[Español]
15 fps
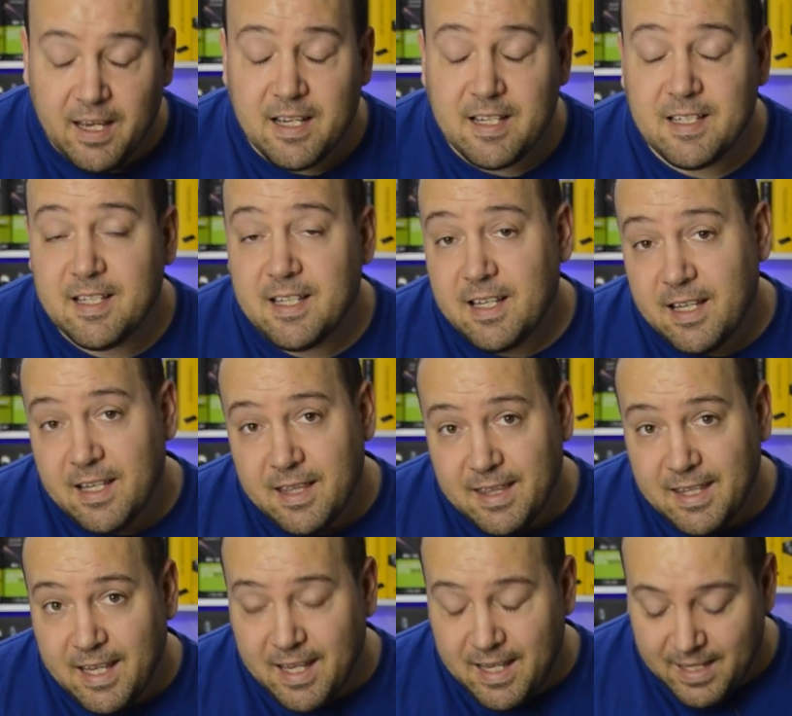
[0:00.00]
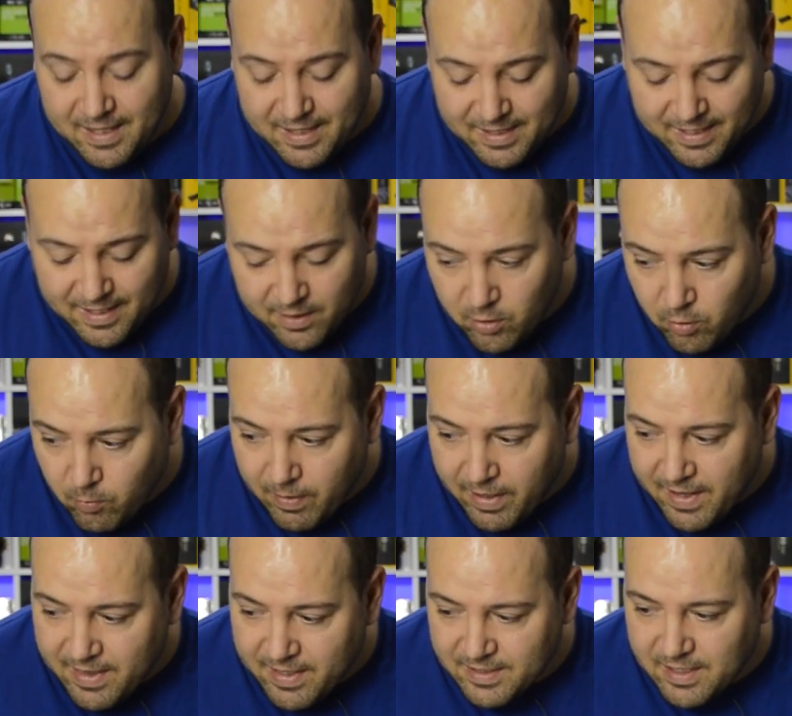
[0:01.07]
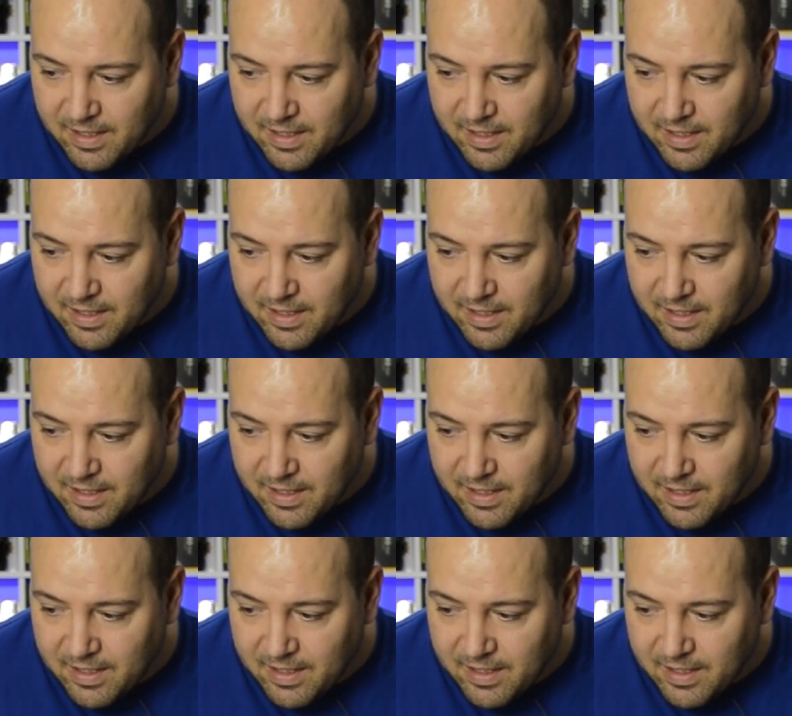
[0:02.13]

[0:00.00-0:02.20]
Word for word: es de 140,